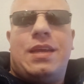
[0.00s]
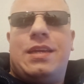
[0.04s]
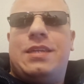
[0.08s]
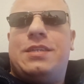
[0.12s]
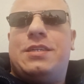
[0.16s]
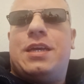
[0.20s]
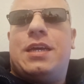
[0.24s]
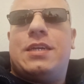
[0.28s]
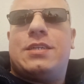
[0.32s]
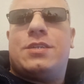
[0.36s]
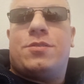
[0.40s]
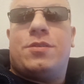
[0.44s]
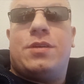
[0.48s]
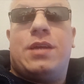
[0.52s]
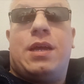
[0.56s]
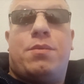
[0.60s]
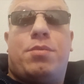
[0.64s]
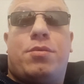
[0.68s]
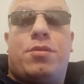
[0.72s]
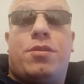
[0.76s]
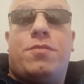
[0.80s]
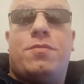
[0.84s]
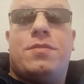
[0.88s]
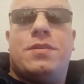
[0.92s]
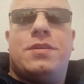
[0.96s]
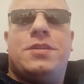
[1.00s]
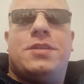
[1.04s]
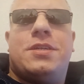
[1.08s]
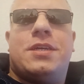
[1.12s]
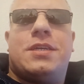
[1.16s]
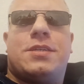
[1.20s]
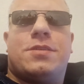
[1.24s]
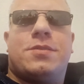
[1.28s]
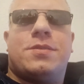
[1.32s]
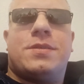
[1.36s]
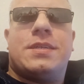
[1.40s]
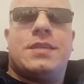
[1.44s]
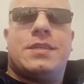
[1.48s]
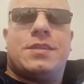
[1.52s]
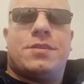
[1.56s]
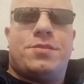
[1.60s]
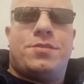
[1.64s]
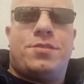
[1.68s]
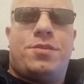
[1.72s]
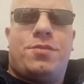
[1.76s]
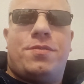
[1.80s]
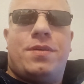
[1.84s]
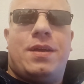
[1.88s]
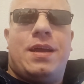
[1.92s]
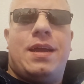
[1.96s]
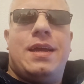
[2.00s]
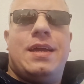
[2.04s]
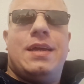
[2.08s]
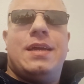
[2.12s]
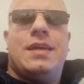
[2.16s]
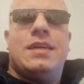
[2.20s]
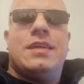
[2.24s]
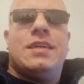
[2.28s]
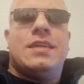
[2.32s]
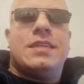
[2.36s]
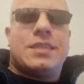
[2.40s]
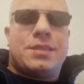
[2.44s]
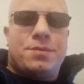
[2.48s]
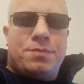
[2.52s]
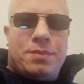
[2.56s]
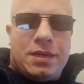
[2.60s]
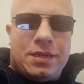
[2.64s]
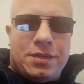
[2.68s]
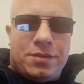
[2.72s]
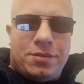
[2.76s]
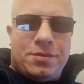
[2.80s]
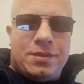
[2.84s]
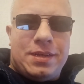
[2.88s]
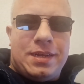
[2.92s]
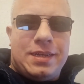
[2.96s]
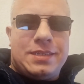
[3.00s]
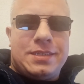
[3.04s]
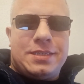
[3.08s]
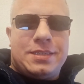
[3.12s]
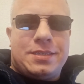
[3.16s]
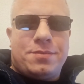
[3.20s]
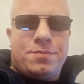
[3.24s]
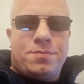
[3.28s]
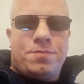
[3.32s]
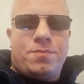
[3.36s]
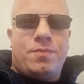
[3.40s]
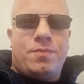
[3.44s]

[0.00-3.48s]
ciasto jabłkowe i ciasto sezonowe z McDonald's.